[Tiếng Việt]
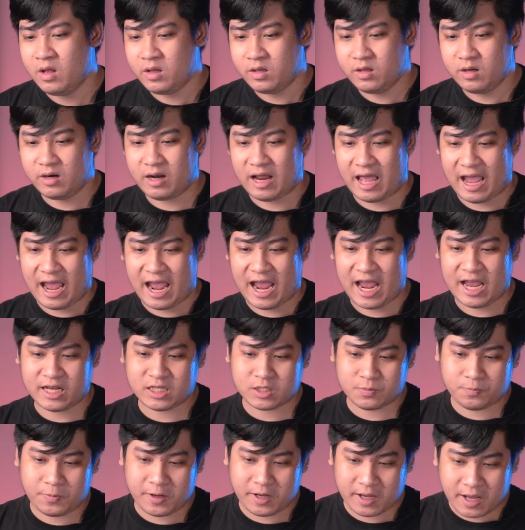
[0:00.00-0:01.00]
như là
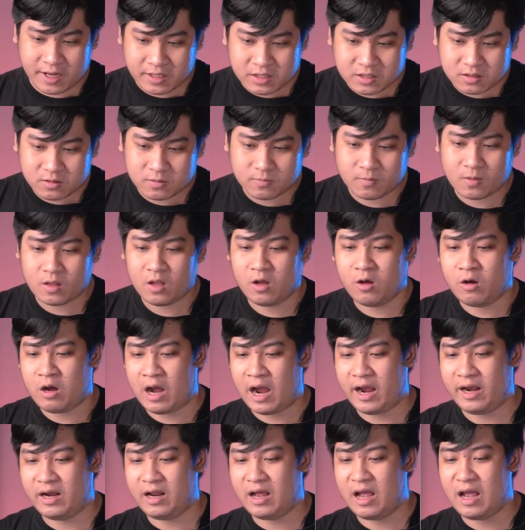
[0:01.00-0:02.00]
SPX
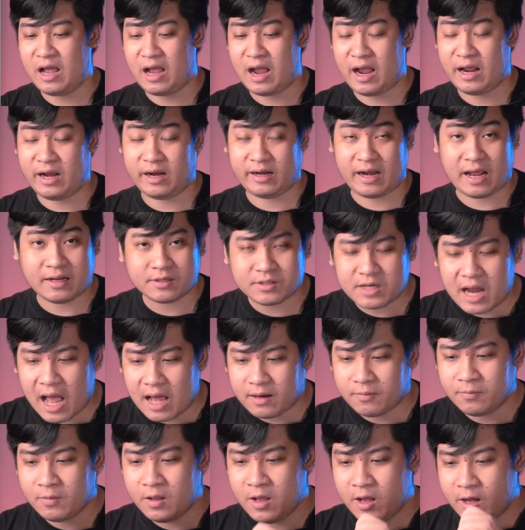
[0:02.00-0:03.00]
hay hay là Nasdaq